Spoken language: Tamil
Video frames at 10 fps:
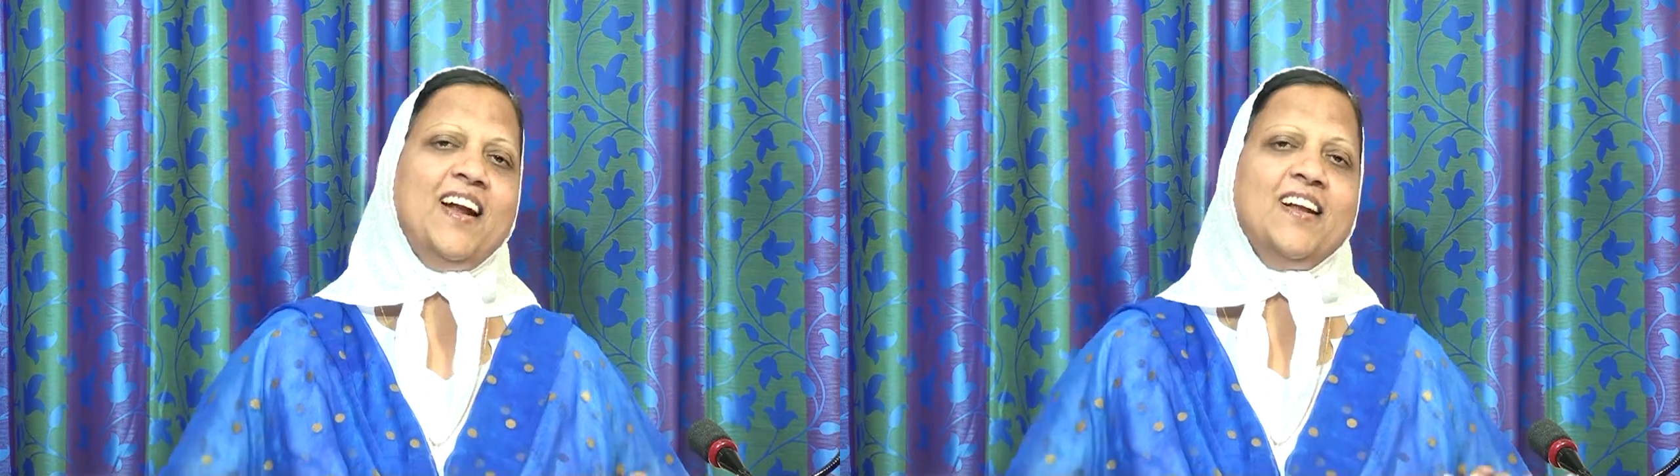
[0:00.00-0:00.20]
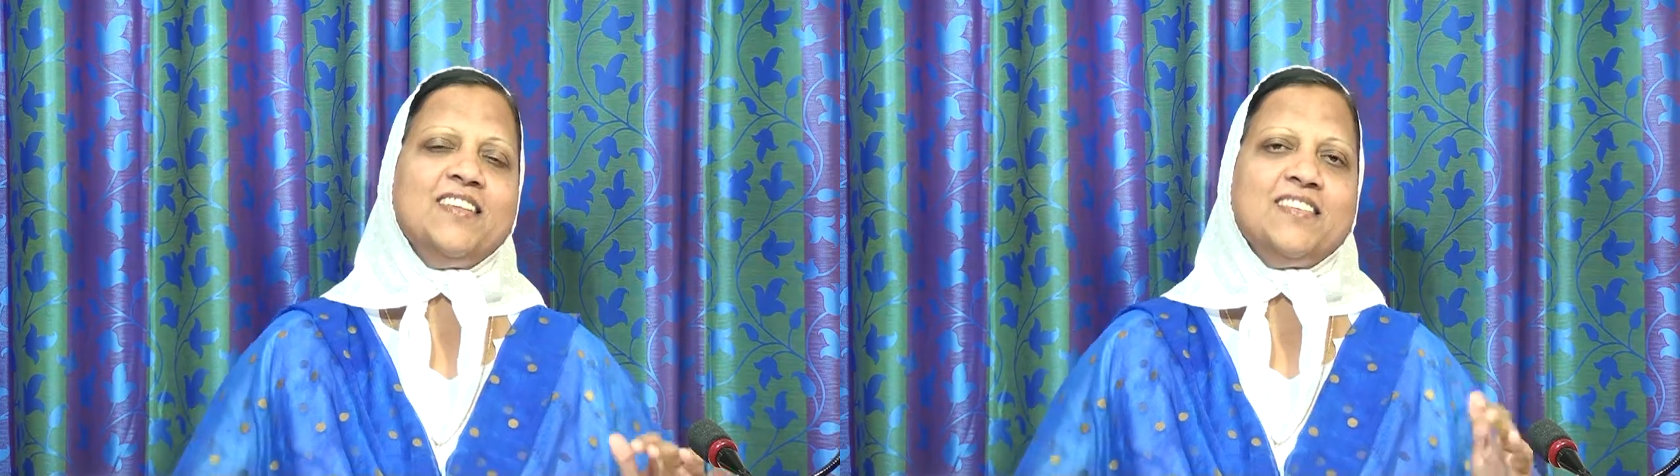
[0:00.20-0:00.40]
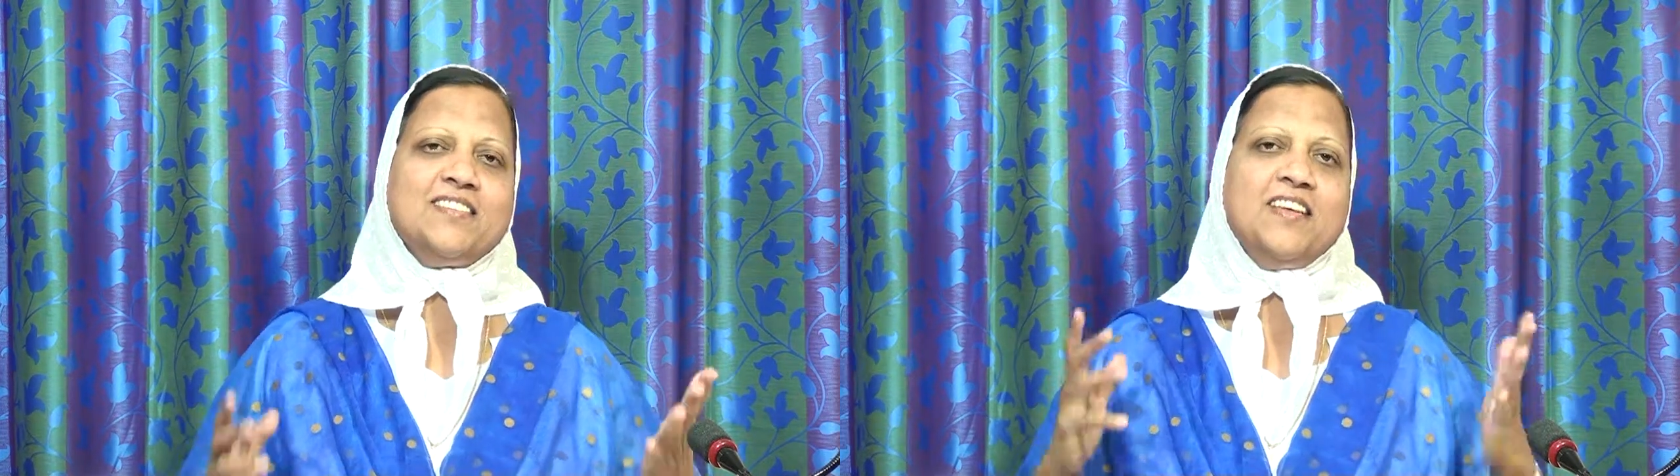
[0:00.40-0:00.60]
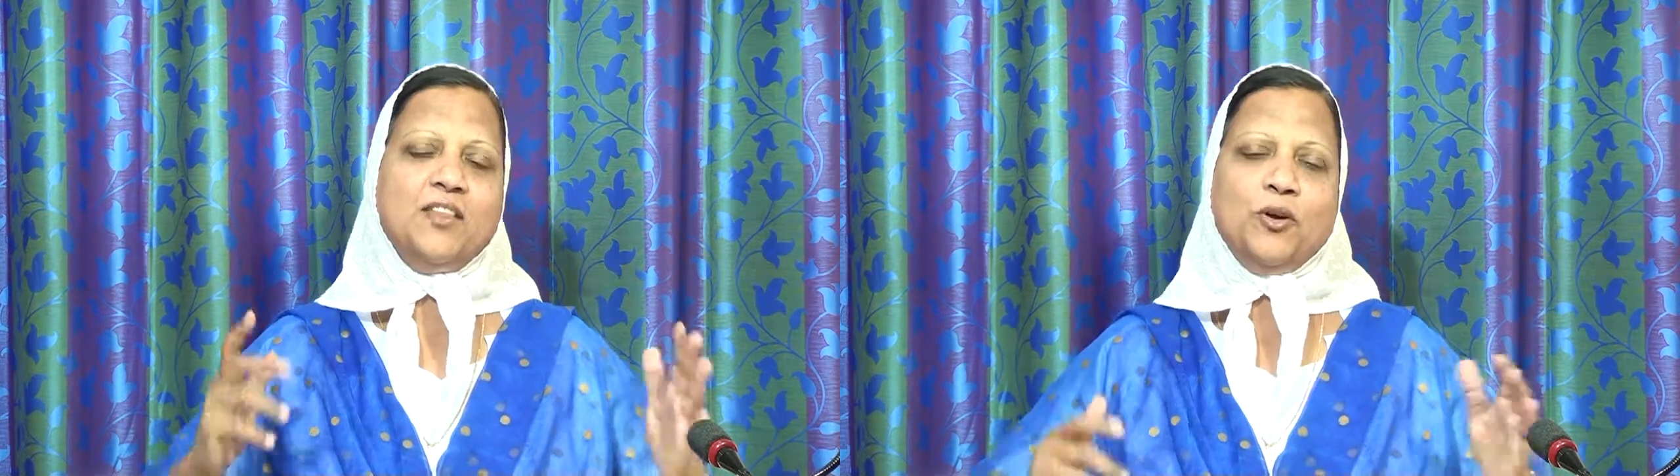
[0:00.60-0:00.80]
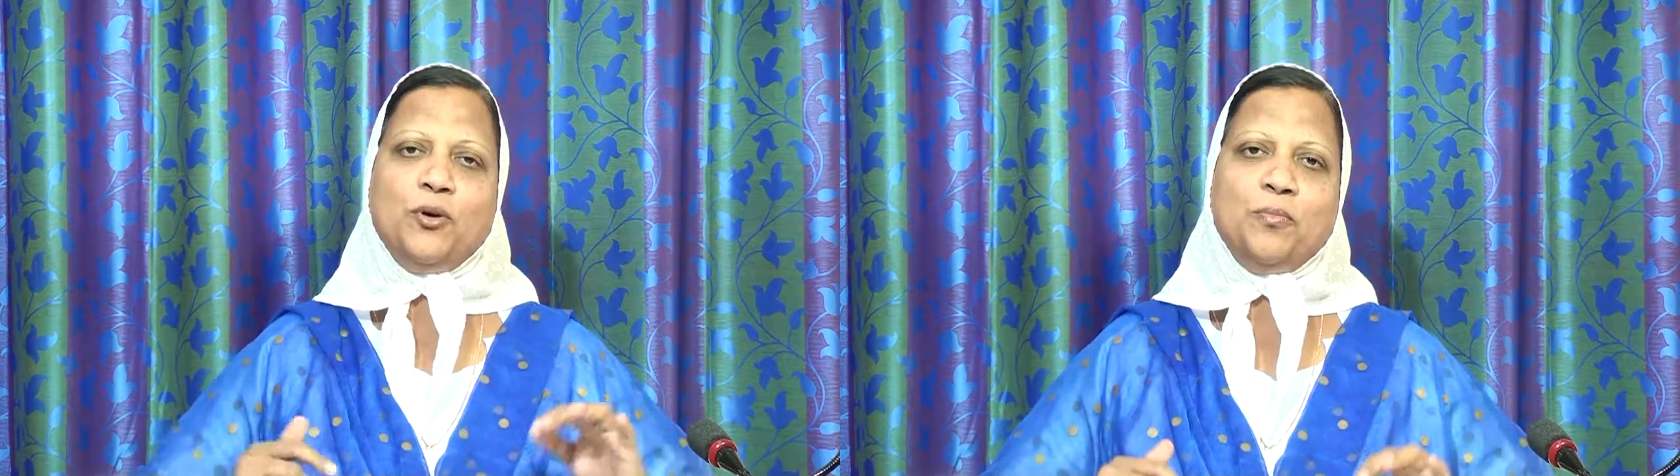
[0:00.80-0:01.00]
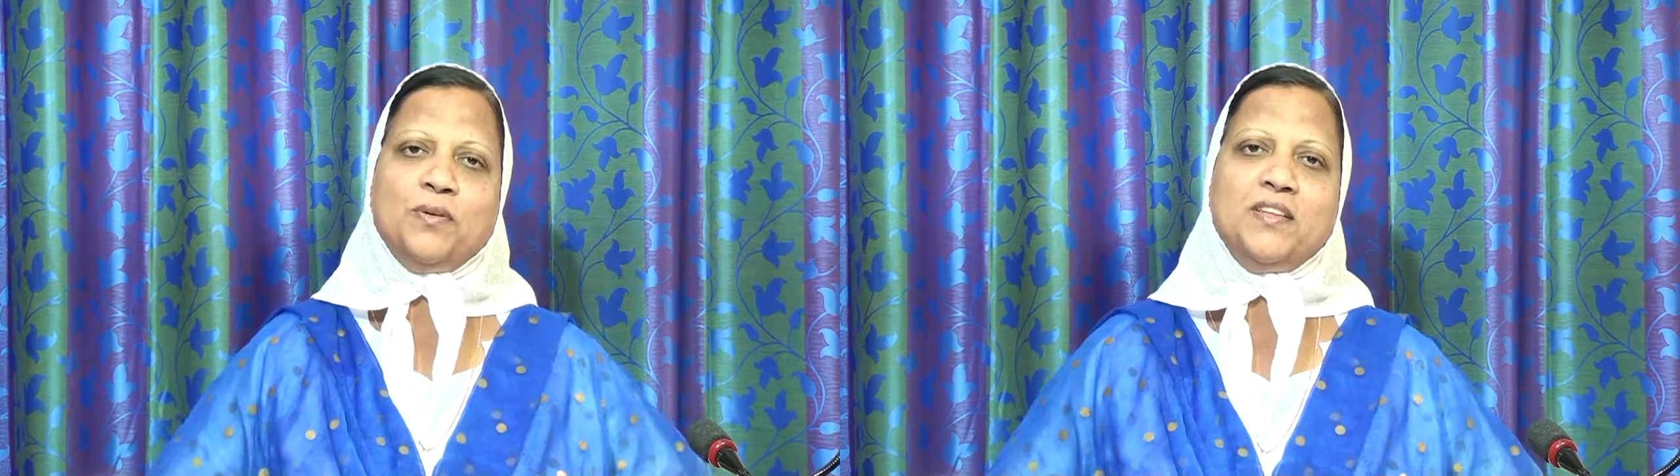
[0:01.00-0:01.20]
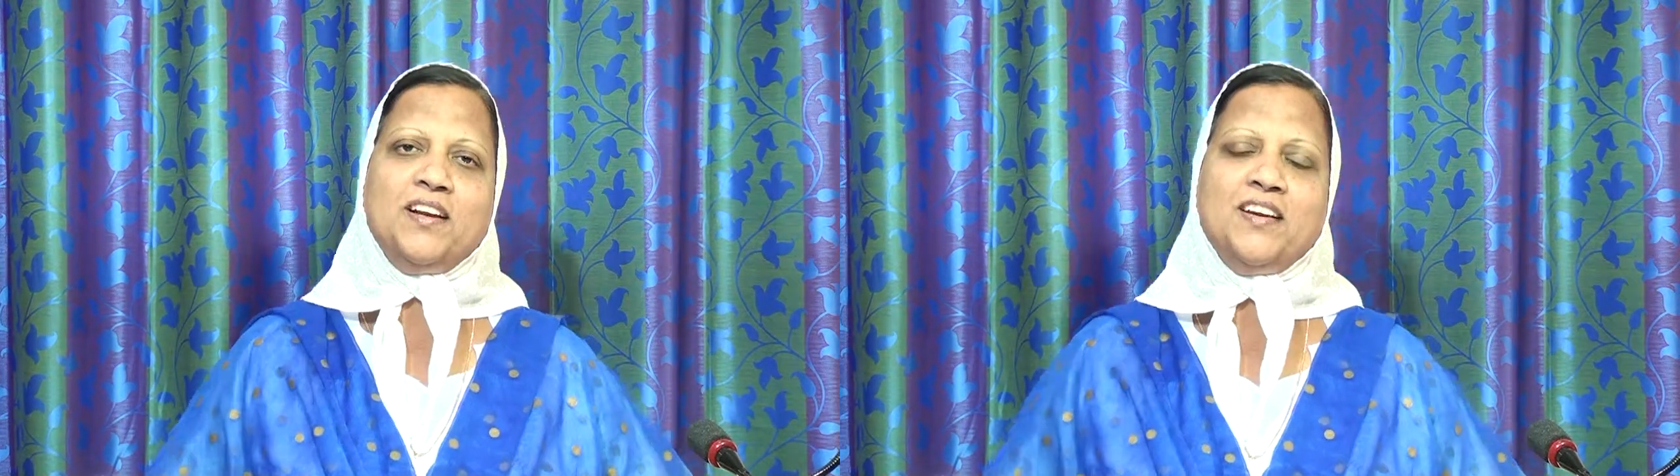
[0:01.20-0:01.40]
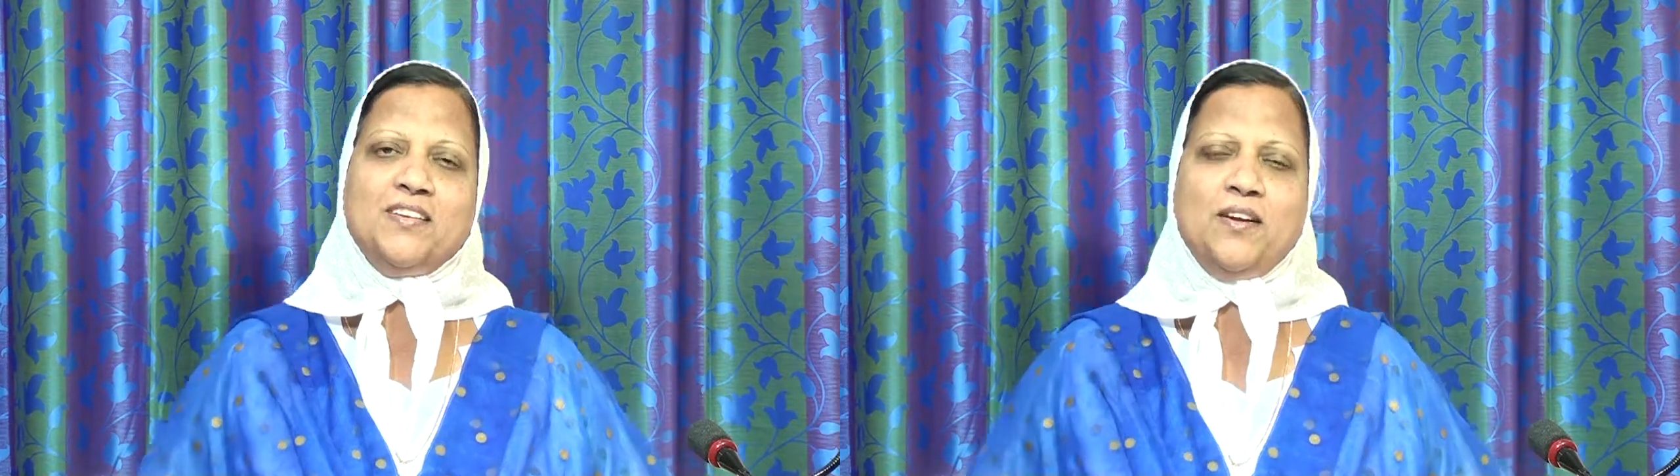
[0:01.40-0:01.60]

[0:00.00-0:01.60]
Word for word: நாளில் இந்த செய்தியை குறிப்பதில்